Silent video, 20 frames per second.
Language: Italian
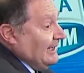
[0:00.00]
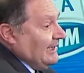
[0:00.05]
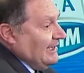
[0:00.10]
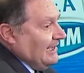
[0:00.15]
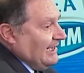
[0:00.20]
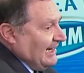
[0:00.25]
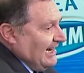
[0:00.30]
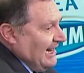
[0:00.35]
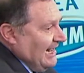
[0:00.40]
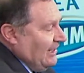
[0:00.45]

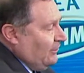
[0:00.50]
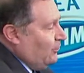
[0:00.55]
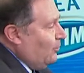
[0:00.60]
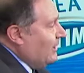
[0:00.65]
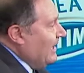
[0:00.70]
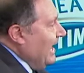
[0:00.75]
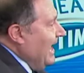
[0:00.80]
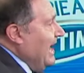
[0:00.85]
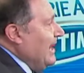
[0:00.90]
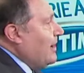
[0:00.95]
credo
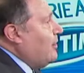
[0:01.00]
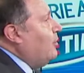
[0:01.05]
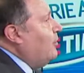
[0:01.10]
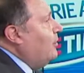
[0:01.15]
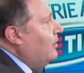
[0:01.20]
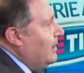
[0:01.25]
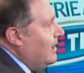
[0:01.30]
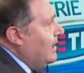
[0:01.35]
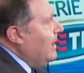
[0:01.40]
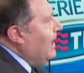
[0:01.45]
che ecco,
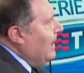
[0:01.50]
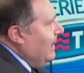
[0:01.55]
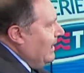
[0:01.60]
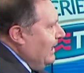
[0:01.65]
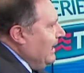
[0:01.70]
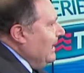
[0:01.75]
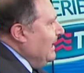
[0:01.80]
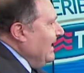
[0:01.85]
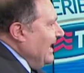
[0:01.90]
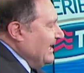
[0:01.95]

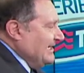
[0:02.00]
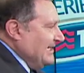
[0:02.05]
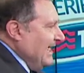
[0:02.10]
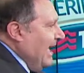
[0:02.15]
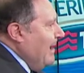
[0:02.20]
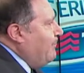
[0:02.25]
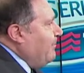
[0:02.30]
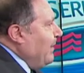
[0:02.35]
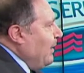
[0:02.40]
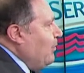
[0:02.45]
eh, la
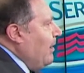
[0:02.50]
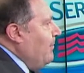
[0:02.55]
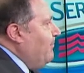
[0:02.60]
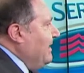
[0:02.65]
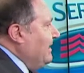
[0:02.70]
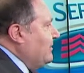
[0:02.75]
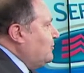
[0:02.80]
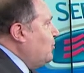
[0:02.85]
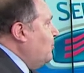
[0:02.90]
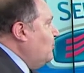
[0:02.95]
stampa lo ha
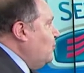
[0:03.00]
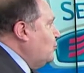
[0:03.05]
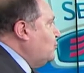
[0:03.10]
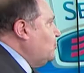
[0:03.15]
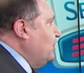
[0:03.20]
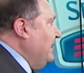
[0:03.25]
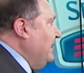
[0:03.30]
messo molto in